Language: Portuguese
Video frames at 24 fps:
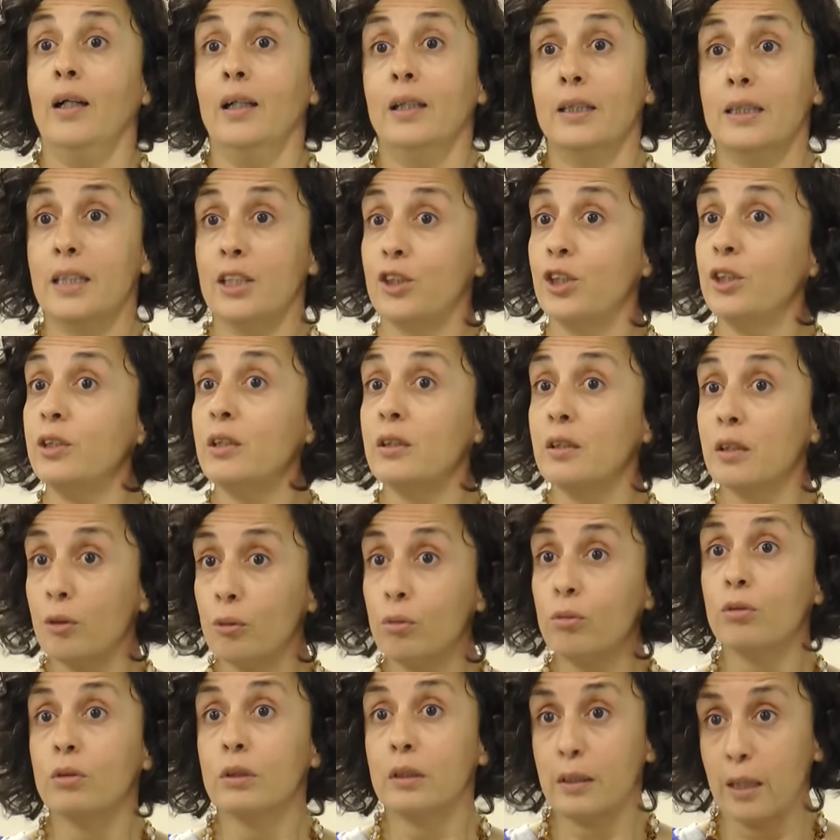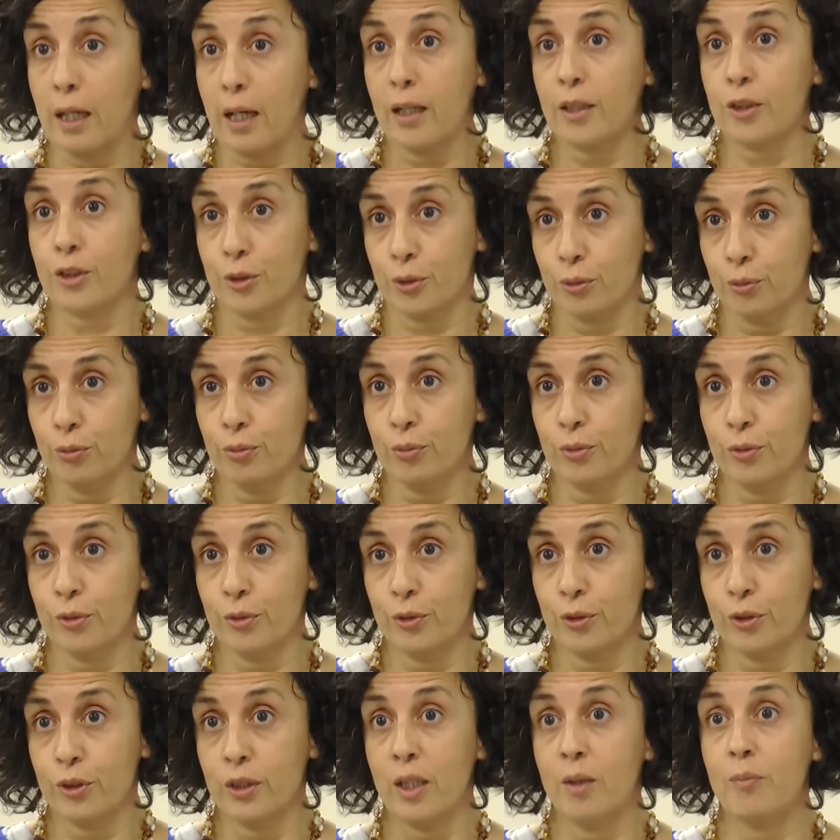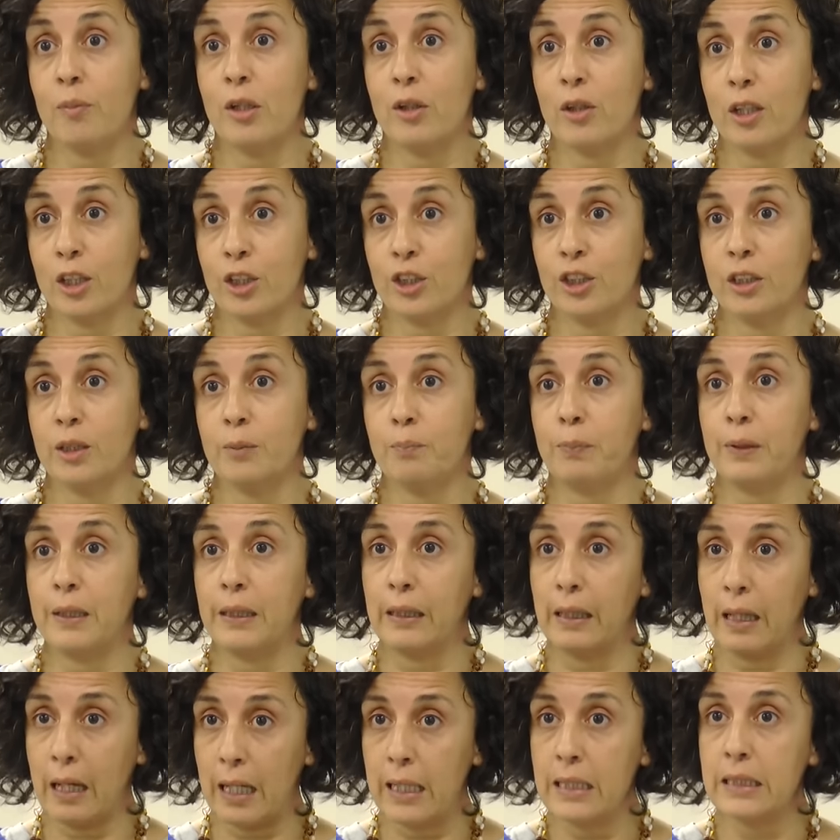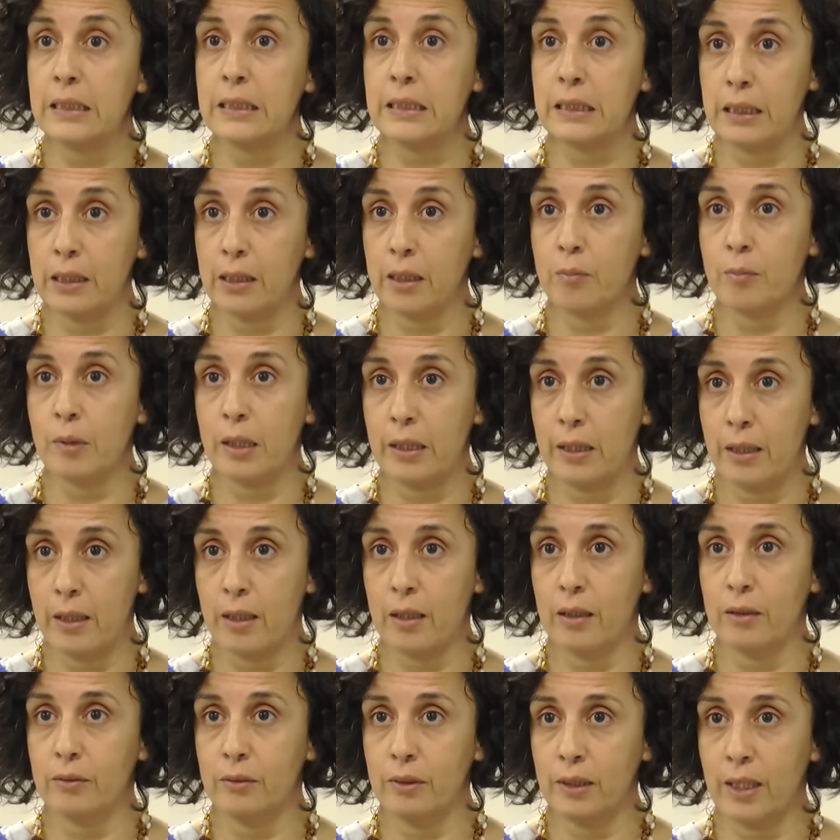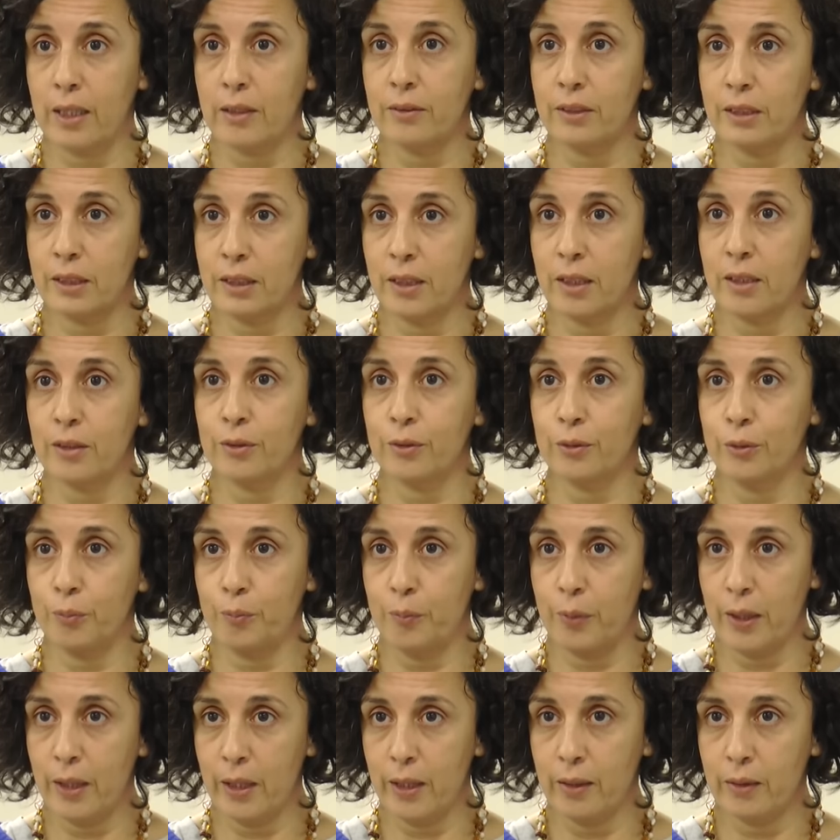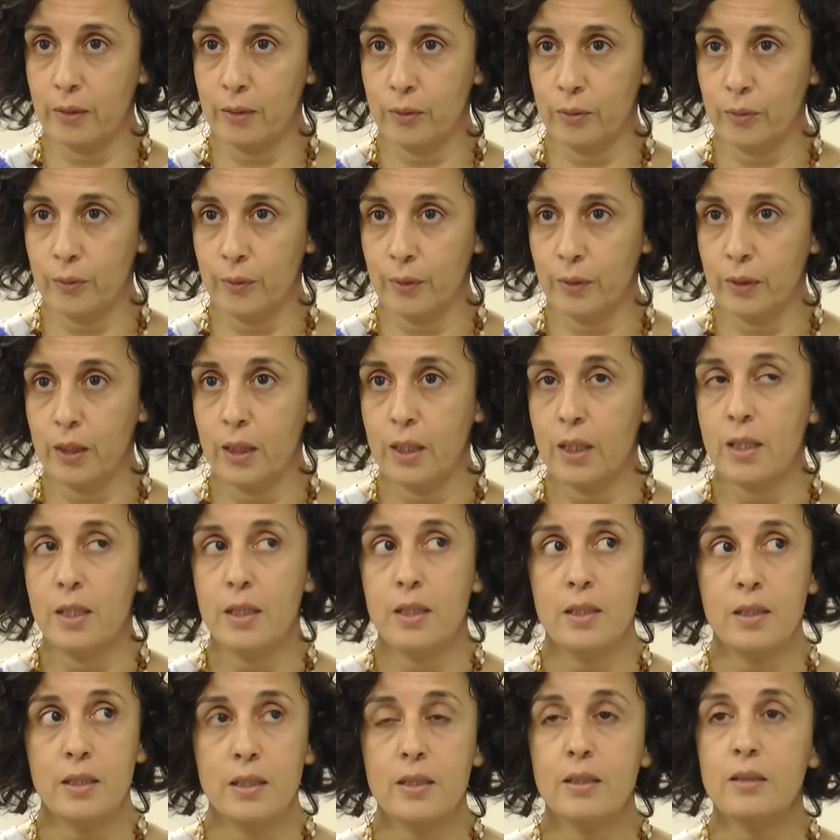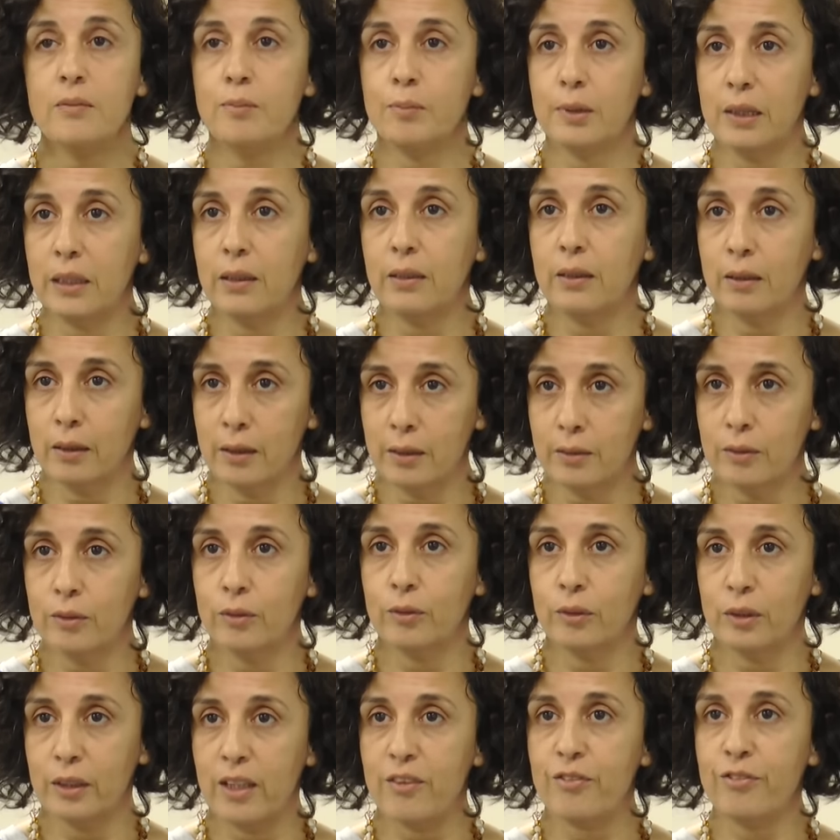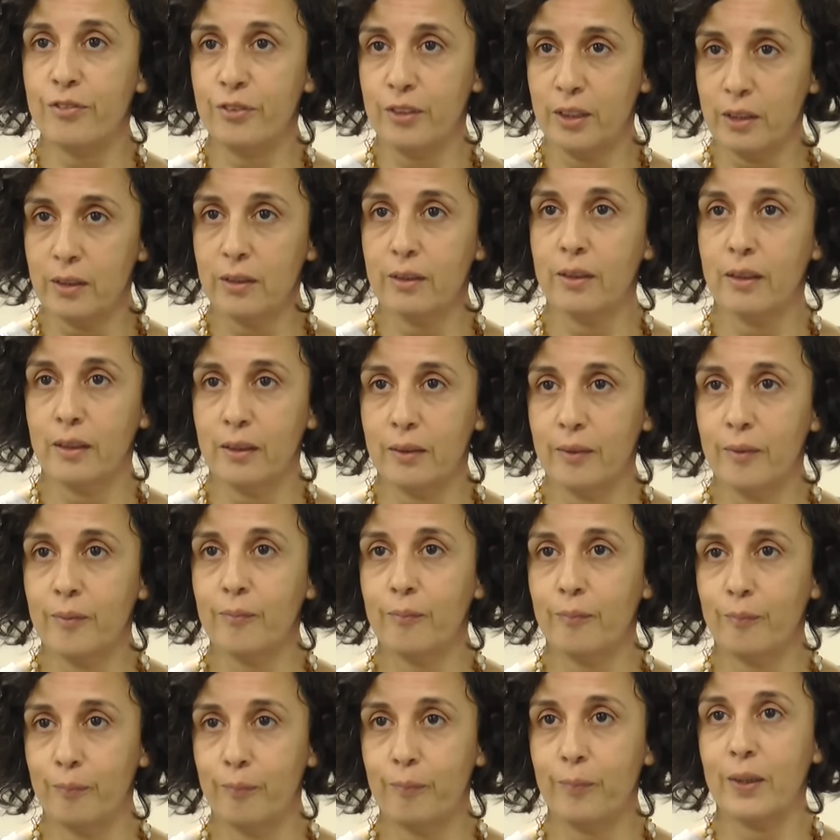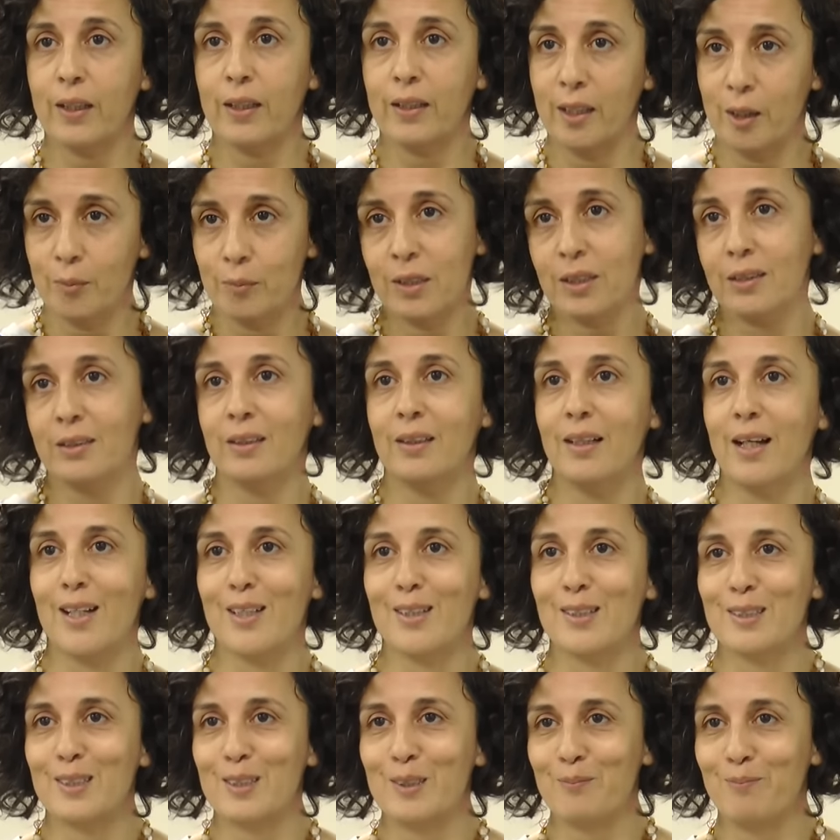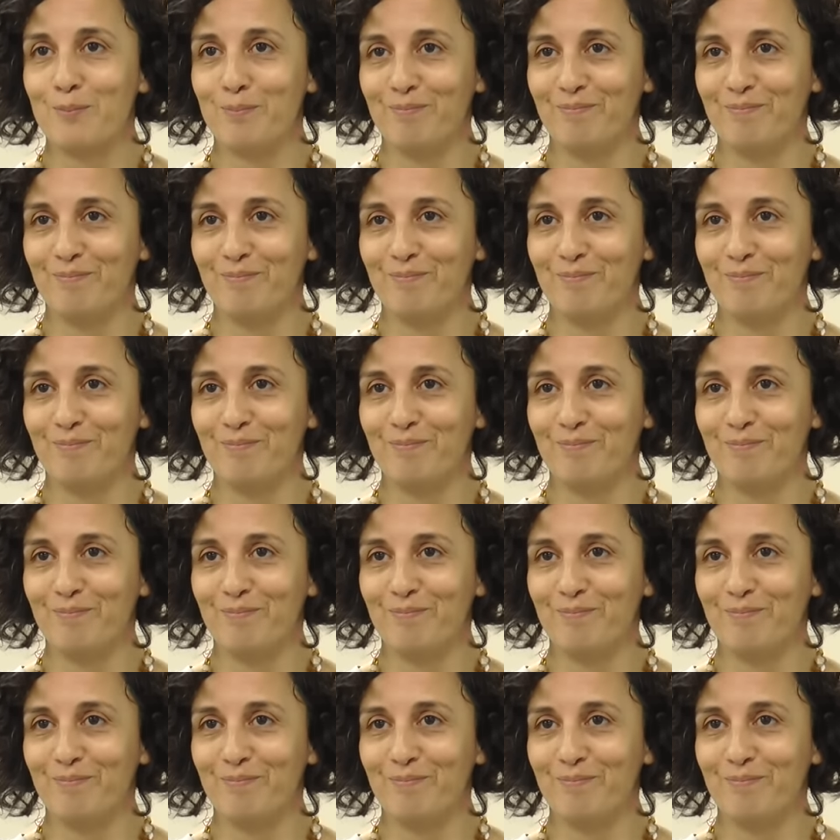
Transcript: Se a gente não lutar juntos, é melhor a gente pregar a estrela amarela do lado esquerdo do peito e ir brigando na fila para a Câmara de Gás.